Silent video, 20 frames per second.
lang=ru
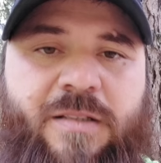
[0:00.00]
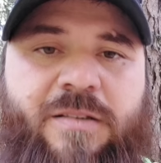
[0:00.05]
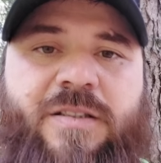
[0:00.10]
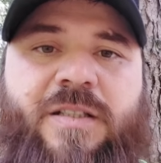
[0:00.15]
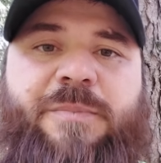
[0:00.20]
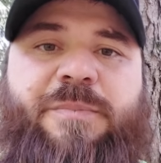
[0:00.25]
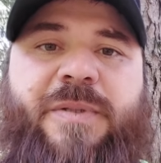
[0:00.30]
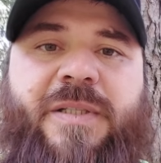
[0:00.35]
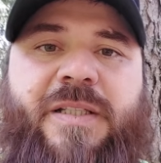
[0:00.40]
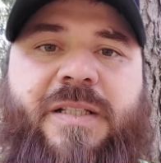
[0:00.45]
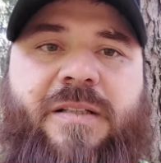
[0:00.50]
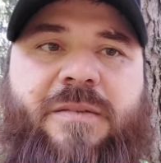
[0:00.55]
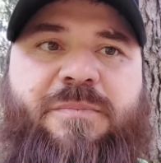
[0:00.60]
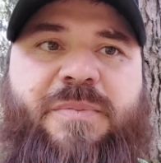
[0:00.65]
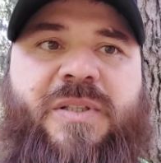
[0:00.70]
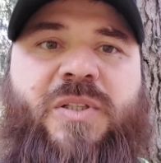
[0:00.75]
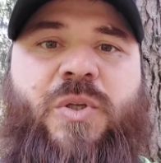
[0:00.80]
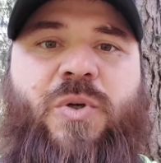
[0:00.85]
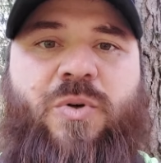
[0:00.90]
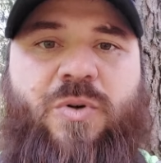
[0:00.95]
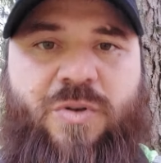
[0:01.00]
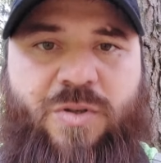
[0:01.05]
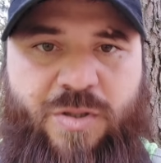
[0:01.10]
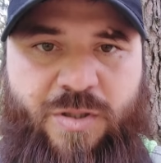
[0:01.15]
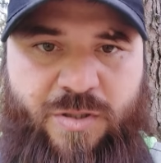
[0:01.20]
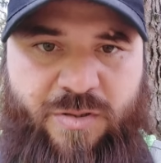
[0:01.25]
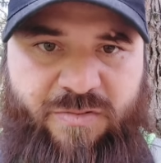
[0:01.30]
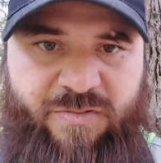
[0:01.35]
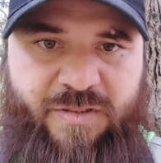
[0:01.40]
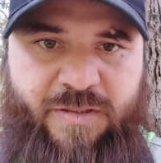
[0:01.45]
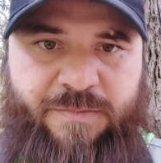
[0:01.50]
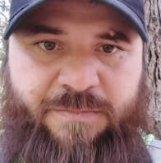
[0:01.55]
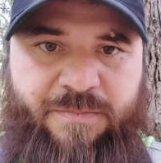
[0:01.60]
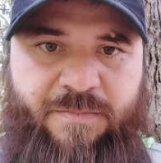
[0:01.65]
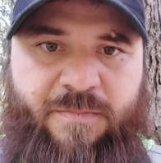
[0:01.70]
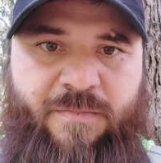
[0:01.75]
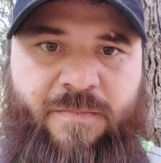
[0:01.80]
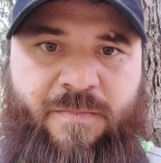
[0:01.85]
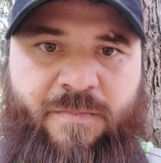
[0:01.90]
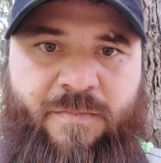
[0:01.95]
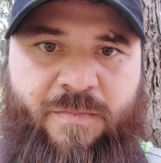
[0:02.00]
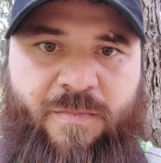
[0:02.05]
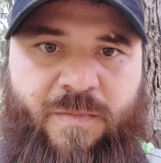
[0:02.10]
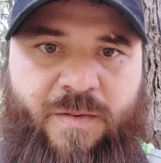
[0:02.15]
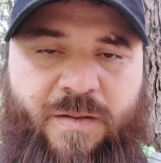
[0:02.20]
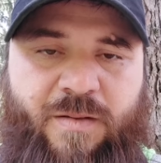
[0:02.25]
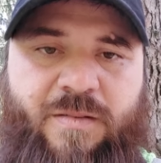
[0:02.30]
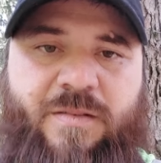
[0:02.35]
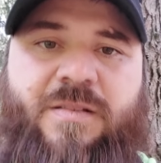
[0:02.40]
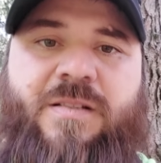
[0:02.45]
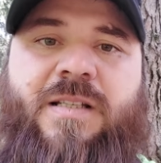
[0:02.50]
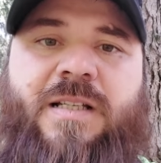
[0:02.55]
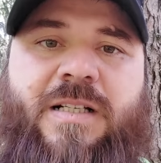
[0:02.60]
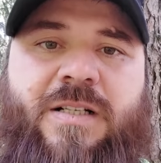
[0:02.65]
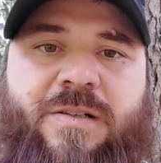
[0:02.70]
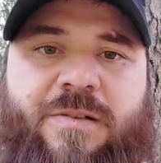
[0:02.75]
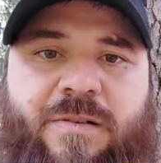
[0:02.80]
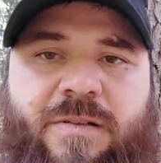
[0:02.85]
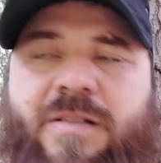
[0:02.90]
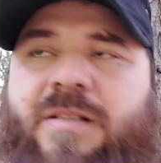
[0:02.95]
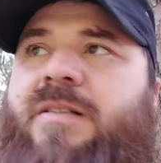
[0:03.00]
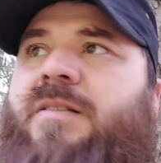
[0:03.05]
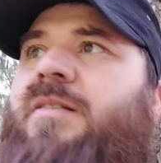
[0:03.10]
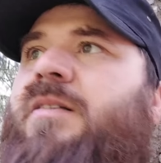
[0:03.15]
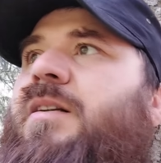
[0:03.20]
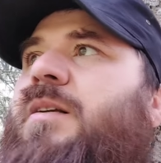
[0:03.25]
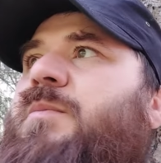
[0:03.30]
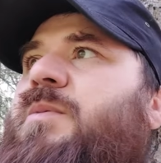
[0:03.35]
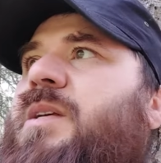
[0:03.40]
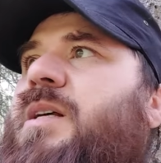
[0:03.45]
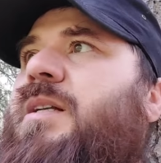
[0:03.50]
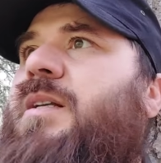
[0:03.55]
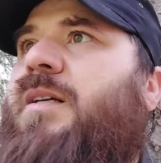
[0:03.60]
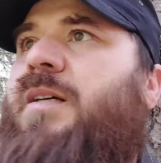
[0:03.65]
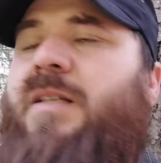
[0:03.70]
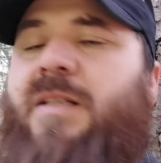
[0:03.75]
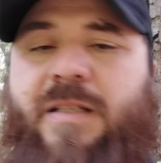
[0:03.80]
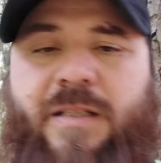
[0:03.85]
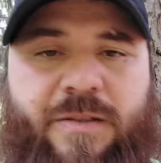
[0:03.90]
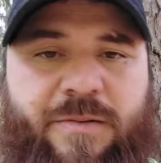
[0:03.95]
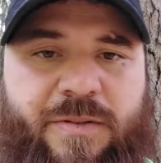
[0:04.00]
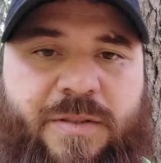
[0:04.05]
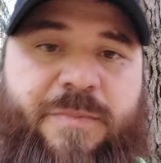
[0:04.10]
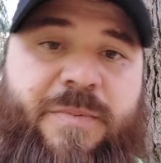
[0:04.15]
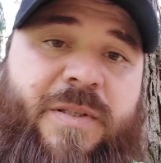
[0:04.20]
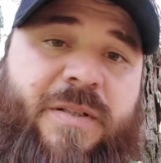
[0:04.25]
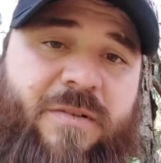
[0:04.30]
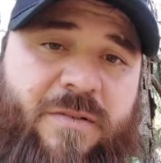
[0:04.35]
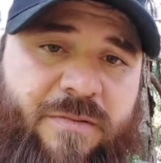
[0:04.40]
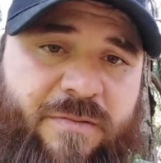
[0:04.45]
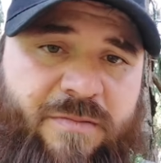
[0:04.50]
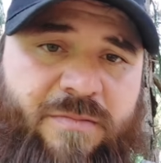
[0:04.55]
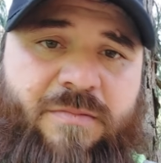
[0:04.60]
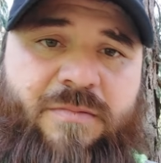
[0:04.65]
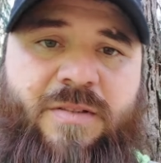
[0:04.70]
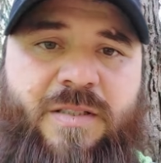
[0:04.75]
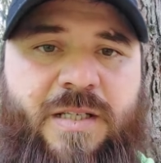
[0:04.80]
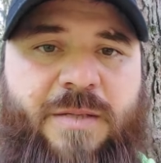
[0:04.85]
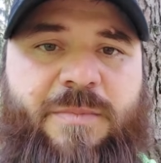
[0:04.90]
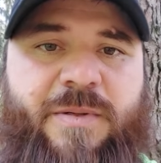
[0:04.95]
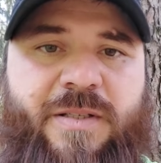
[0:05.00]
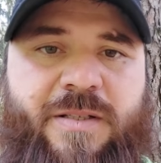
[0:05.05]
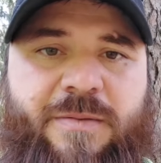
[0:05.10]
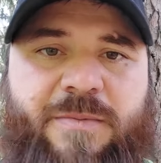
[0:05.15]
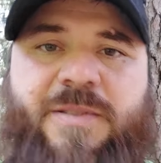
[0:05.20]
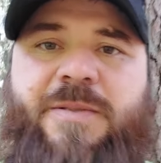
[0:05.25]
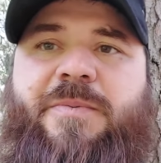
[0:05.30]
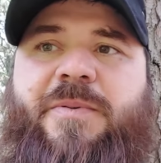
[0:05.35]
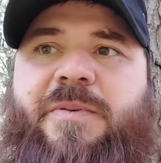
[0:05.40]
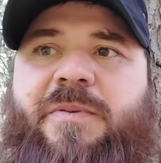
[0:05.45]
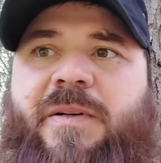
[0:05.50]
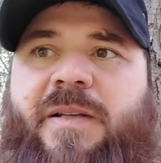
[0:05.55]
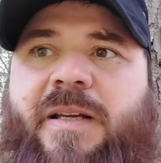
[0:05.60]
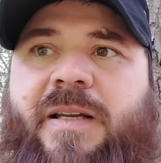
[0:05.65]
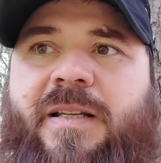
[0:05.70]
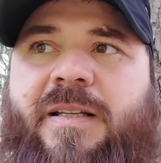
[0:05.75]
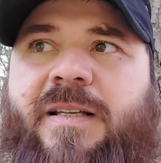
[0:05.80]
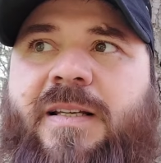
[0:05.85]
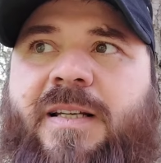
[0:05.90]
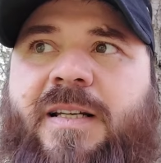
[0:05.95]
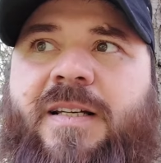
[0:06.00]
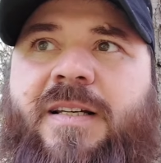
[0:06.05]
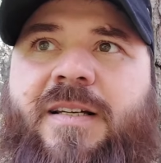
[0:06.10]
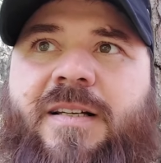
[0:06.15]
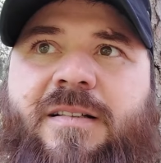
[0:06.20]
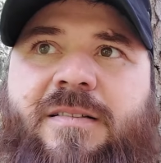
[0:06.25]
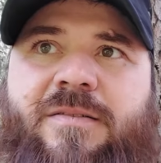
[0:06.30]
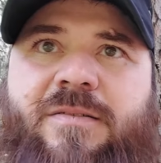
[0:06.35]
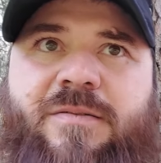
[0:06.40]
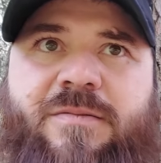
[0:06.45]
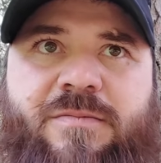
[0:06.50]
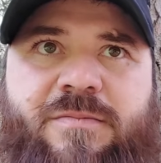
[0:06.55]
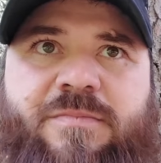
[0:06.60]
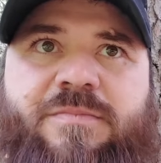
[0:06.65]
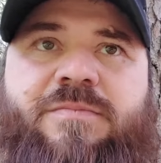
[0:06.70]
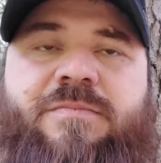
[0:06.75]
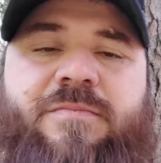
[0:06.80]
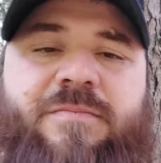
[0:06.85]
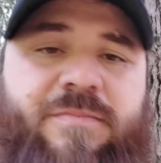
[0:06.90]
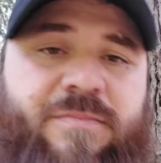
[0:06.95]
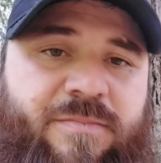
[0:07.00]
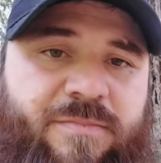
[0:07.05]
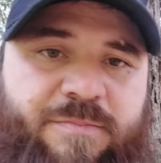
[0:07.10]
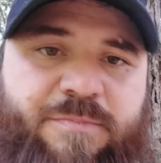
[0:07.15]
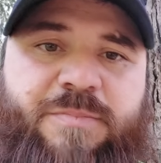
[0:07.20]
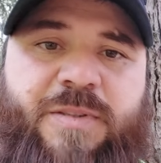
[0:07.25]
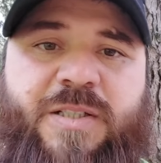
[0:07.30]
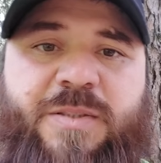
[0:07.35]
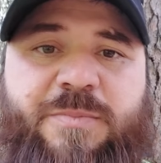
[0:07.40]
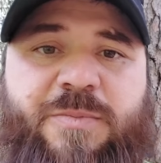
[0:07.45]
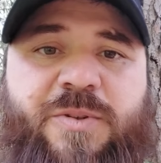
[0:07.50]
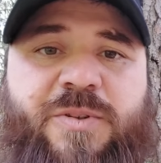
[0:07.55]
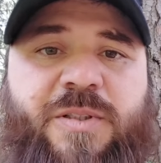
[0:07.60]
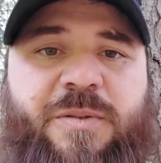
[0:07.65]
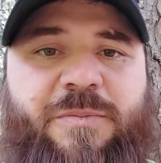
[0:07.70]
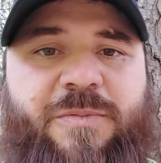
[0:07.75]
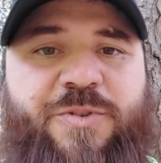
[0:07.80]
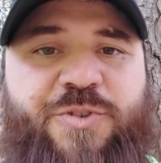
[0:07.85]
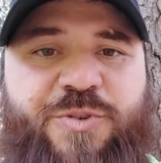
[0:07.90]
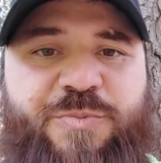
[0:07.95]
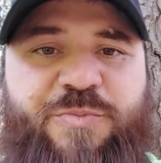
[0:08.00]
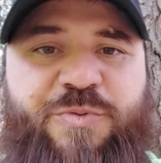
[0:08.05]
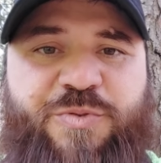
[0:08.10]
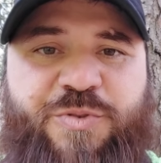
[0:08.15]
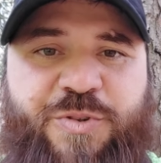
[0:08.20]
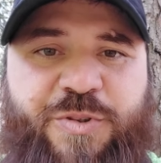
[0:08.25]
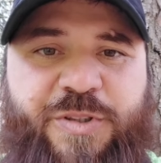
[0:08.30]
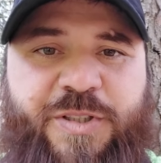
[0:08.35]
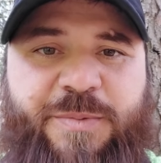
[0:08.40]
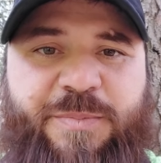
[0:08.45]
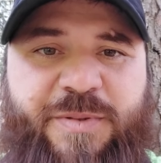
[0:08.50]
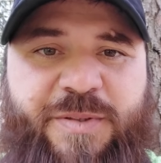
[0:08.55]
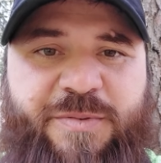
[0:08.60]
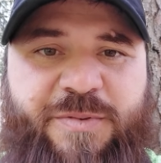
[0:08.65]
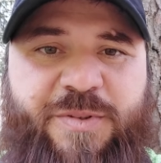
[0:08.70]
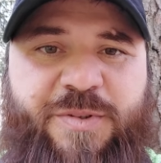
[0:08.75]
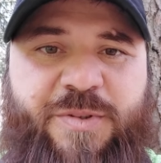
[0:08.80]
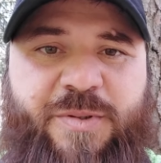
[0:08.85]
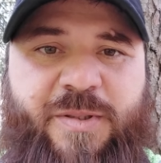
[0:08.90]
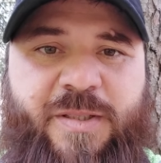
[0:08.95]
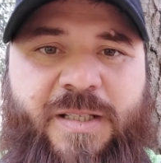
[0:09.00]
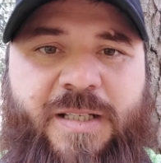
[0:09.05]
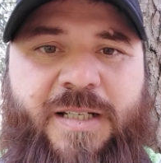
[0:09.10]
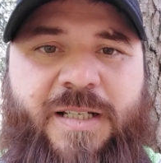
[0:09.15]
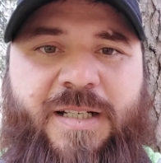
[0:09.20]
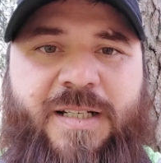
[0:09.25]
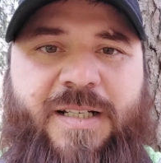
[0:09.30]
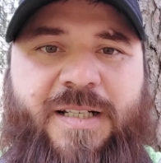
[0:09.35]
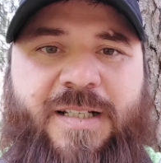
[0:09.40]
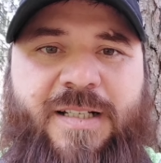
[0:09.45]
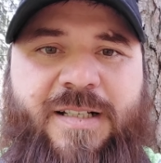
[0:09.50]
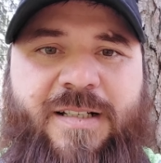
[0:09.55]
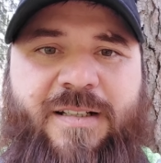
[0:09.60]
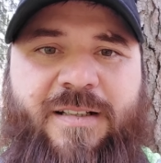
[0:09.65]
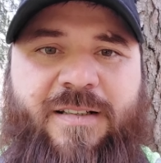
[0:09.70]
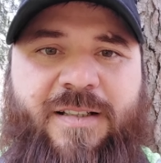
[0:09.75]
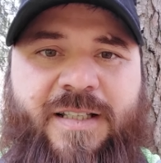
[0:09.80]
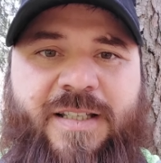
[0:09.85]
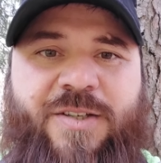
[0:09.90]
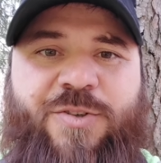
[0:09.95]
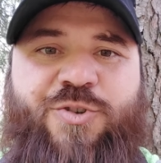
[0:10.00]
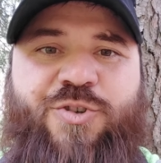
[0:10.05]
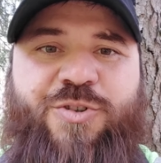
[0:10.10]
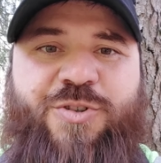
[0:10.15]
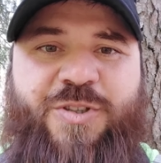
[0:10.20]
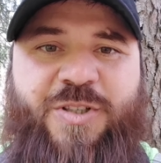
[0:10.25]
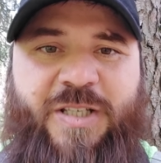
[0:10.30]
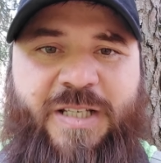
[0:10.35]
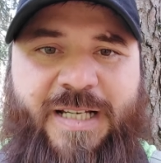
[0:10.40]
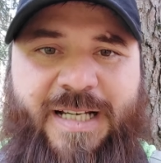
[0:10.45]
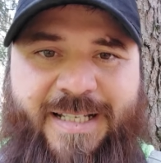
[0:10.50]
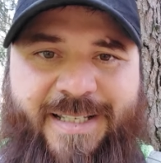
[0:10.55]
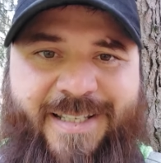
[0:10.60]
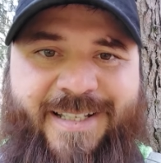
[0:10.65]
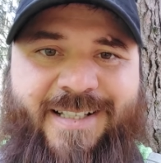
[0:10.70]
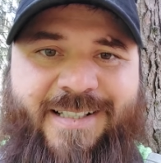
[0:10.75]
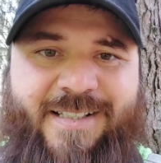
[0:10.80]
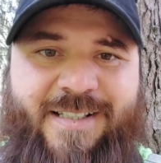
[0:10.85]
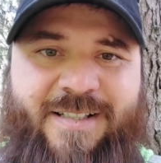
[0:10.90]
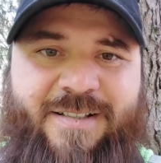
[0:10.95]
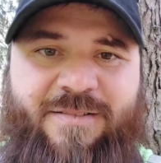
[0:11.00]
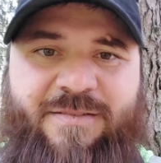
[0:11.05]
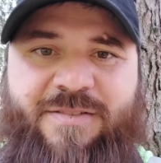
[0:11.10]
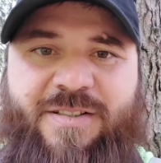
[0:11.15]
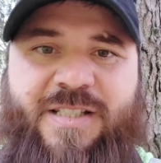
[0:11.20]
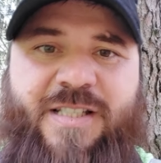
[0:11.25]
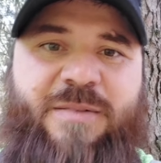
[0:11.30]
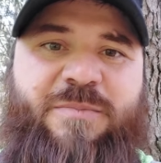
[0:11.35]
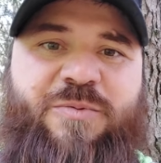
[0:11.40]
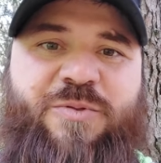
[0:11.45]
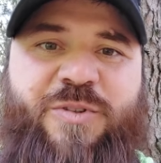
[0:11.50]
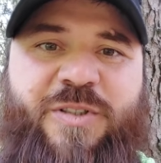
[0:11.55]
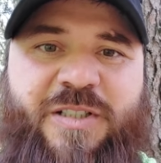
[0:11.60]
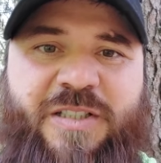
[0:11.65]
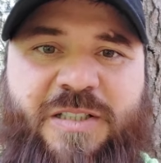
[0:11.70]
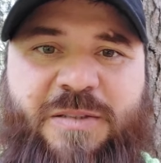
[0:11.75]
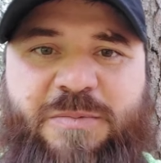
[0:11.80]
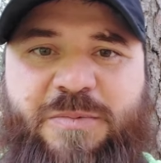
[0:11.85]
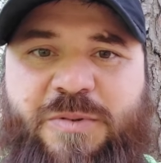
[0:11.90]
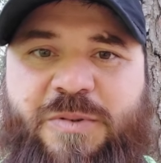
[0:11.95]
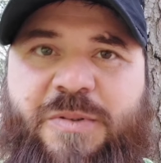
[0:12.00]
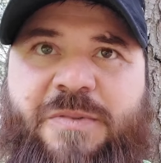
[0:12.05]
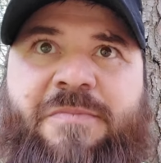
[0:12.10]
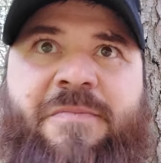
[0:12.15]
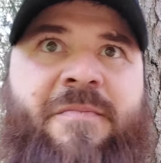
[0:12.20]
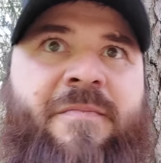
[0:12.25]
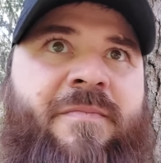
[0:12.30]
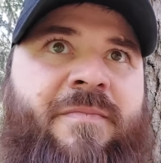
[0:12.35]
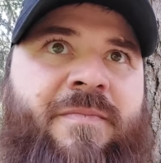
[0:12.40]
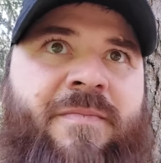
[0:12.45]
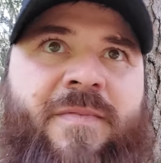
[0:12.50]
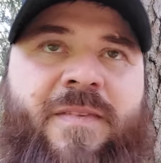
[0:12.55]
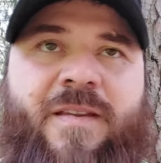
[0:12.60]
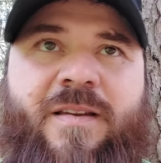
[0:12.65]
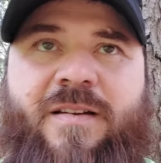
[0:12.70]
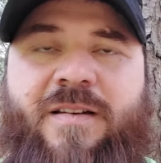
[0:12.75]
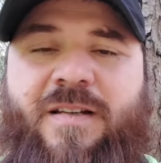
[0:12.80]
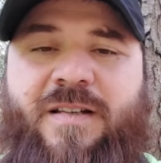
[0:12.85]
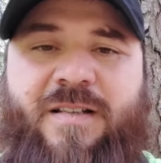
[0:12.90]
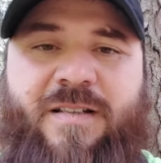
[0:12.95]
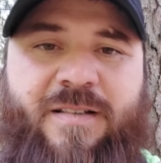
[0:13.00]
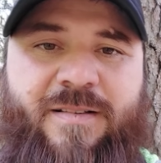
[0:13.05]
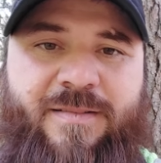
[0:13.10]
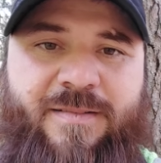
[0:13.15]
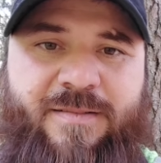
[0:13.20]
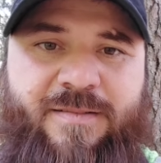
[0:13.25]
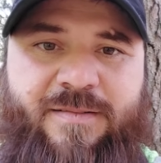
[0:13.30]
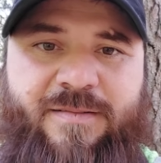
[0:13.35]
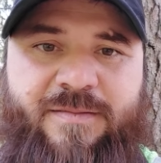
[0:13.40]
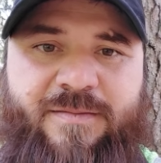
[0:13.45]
теперь подросшего старшего сына Рамзана Кадырова. Теперь он всем этим заправляет. Ну, посмотрим, к чему все это приведет логический конец всему этому, э,